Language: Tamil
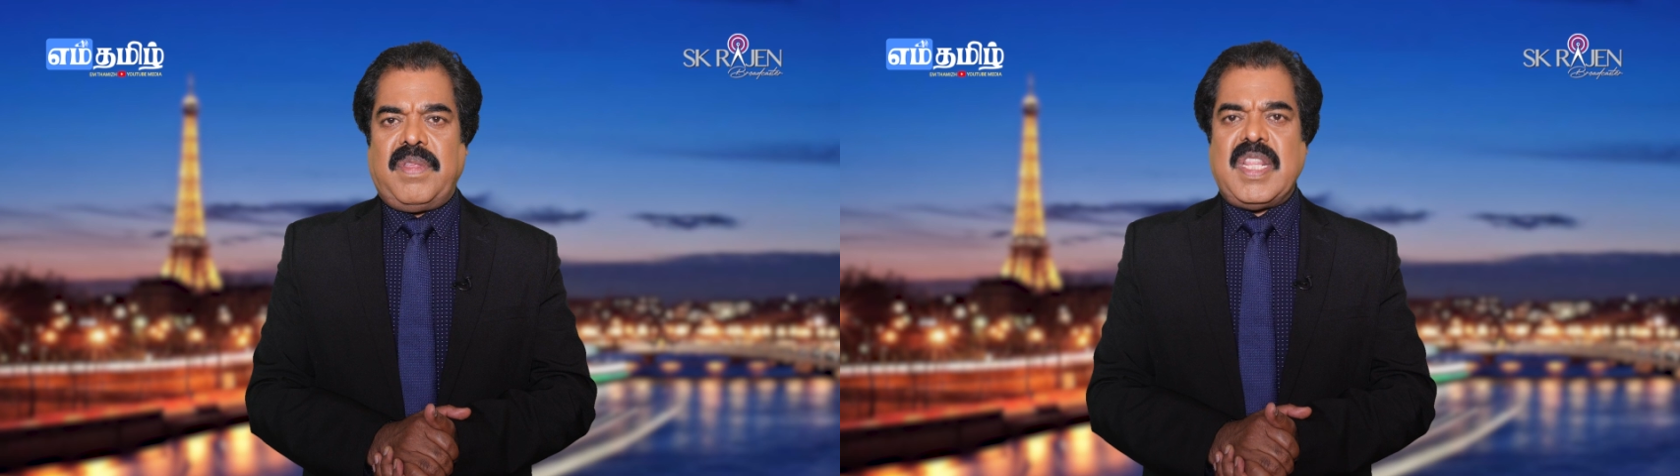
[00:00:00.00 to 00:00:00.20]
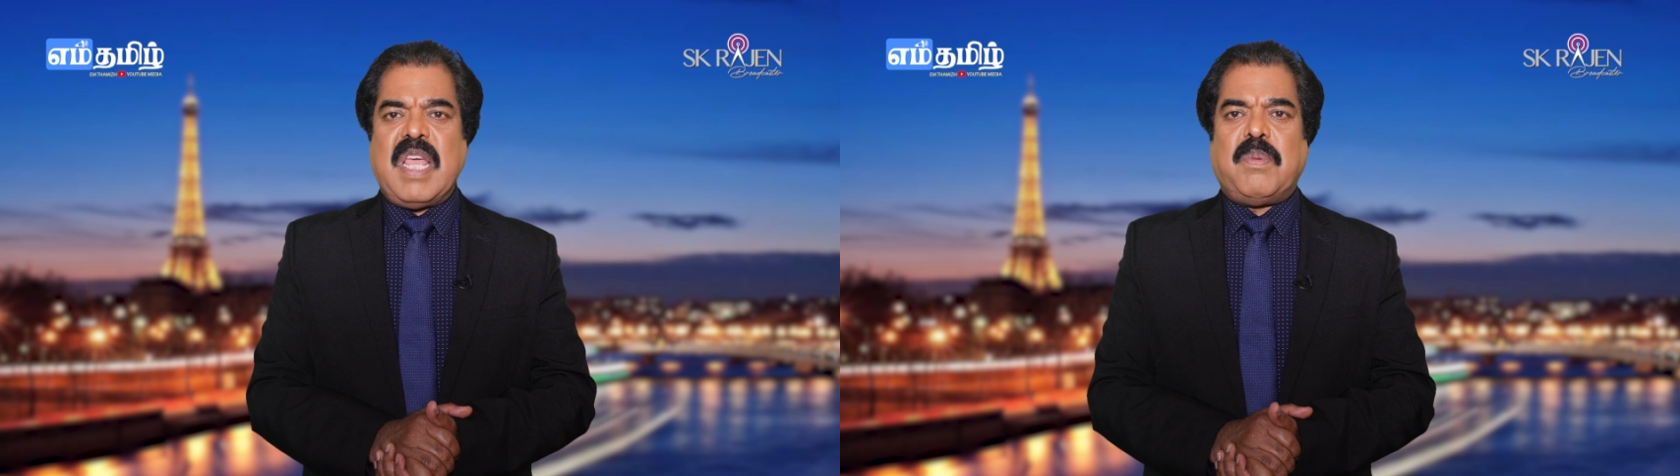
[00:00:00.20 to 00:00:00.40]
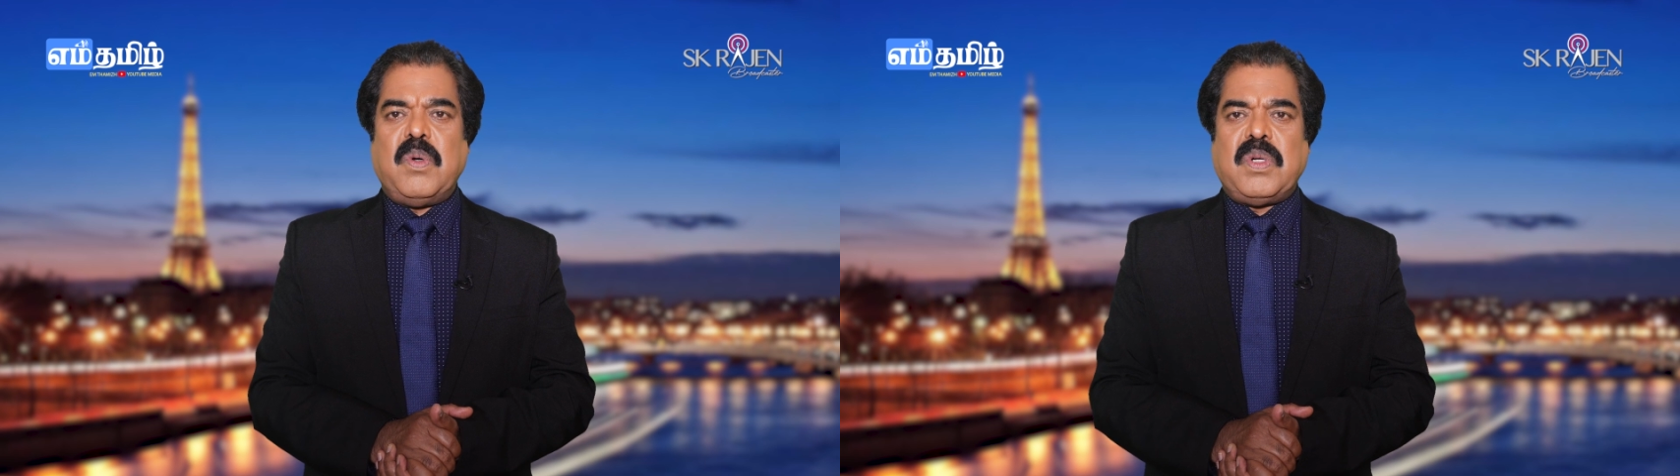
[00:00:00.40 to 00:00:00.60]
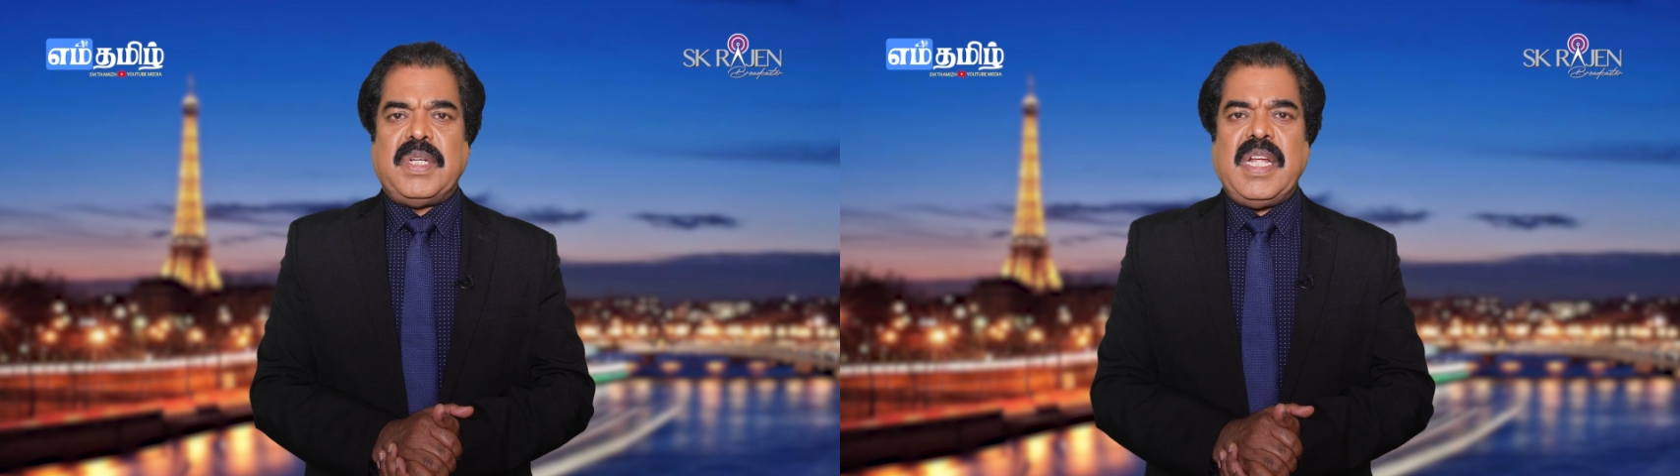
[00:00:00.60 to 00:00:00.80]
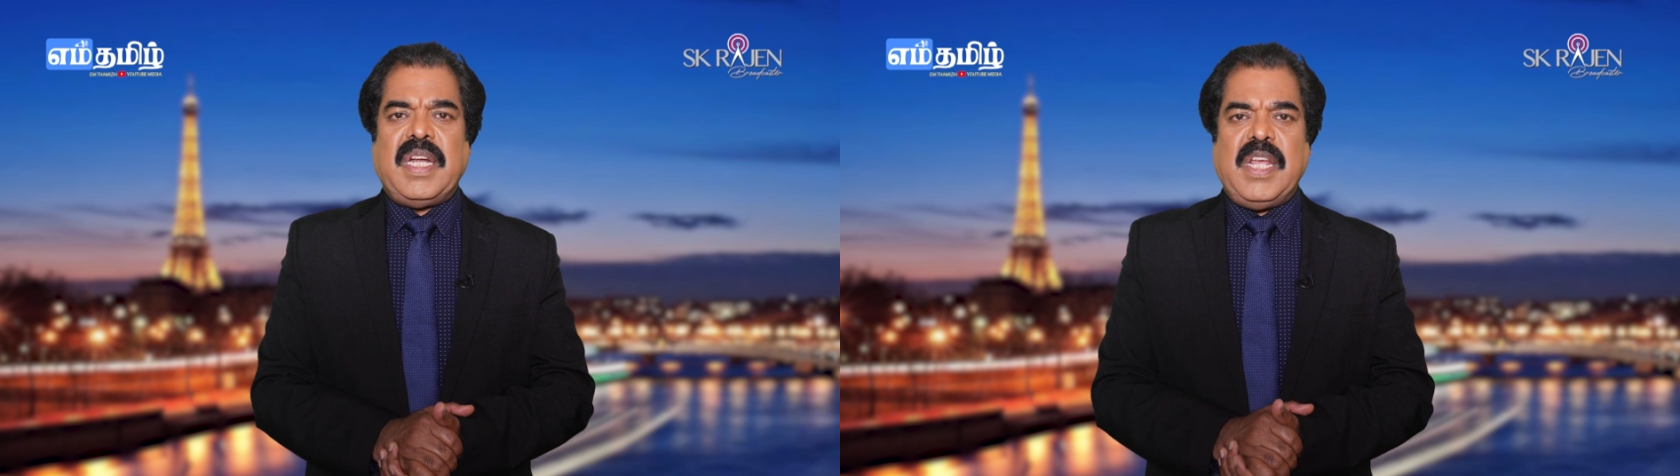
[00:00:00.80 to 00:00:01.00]
இதேபோன்று
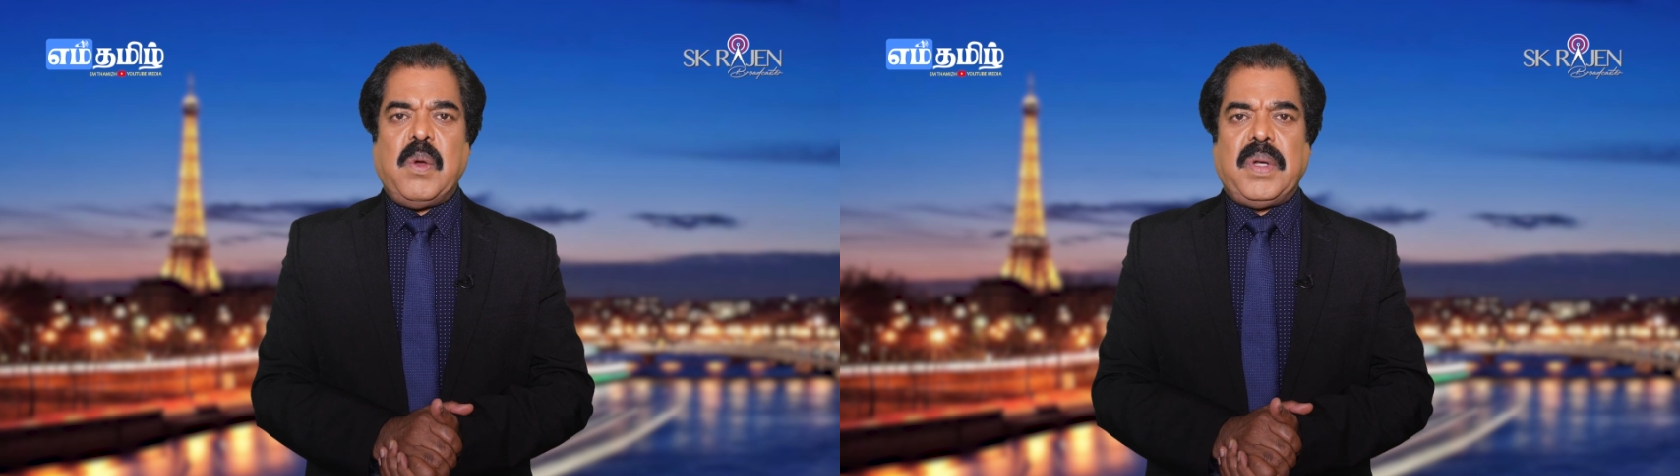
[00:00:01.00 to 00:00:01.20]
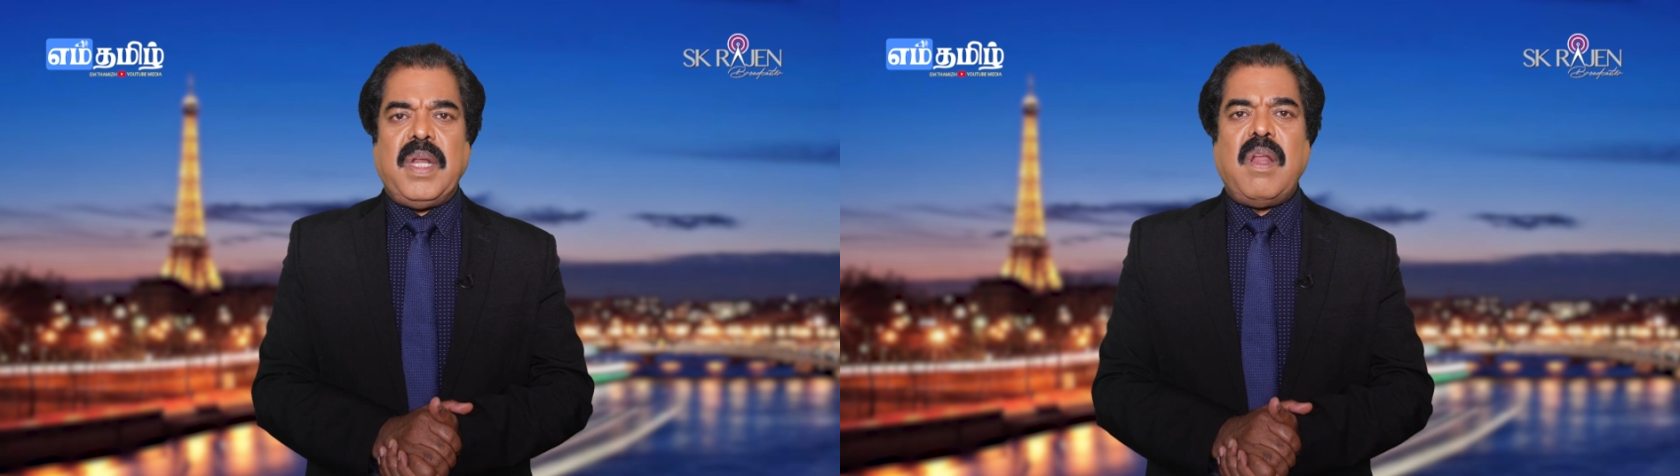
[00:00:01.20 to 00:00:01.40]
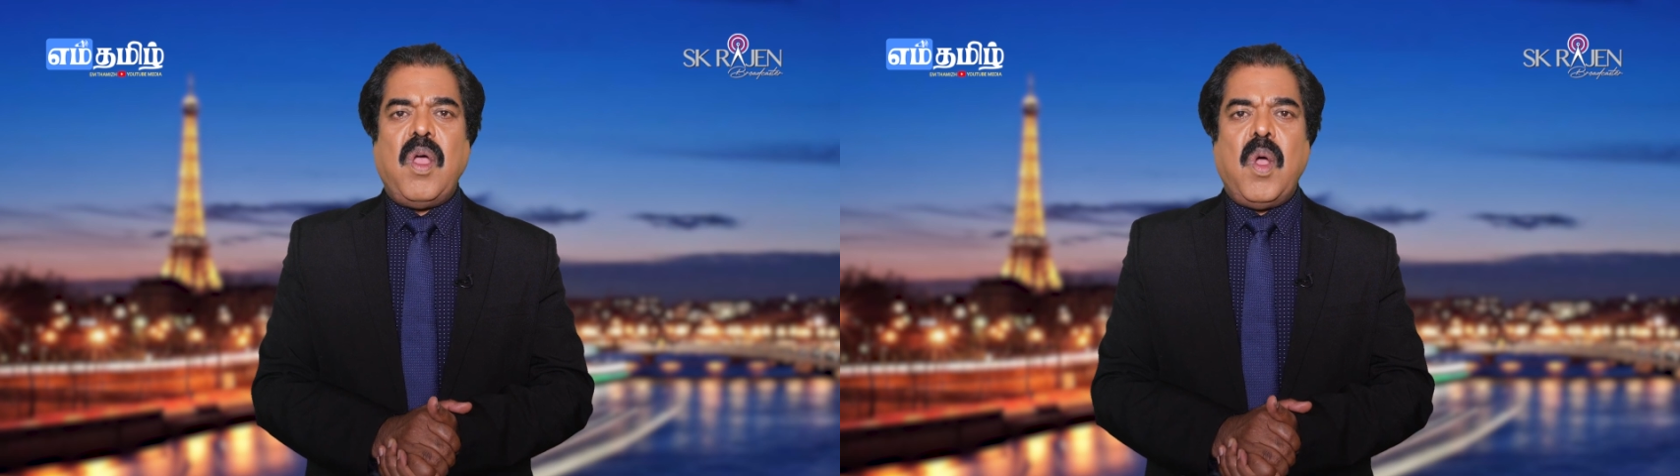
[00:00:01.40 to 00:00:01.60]
லியோனில்